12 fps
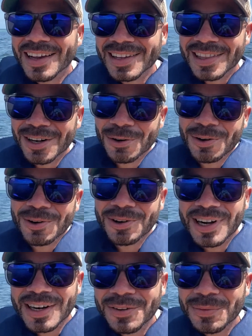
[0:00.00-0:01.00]
allá están los
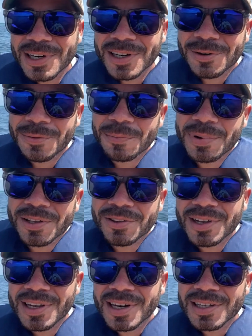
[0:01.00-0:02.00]
corales, mira
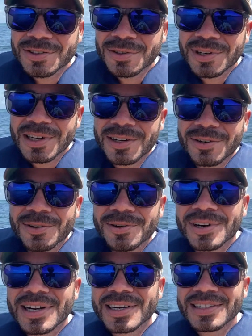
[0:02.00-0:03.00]
rompiendo allá las olas en los
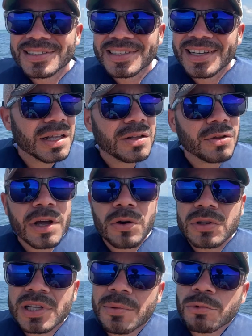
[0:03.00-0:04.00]
corales. Nos
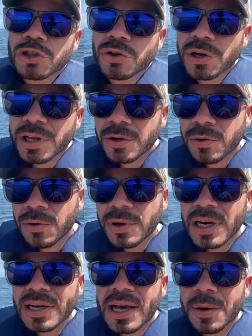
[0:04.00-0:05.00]
encontramos hoy con
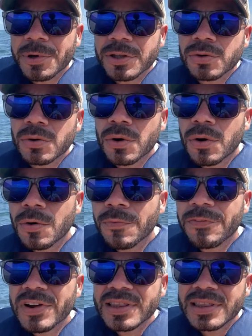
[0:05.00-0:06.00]
el capítulo
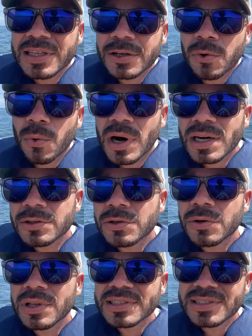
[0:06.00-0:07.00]

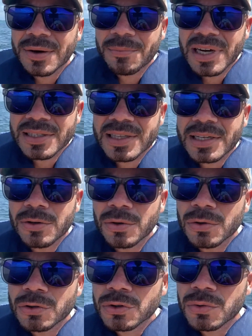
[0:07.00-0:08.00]
24 de San Mateo,
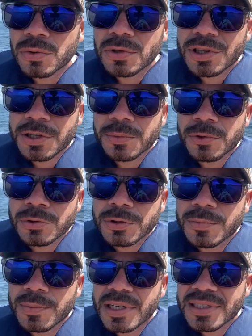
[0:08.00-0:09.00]
los
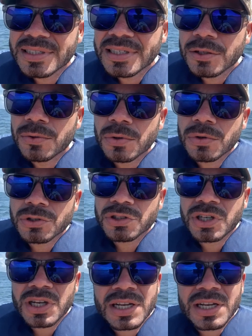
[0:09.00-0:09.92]
últimos versículos,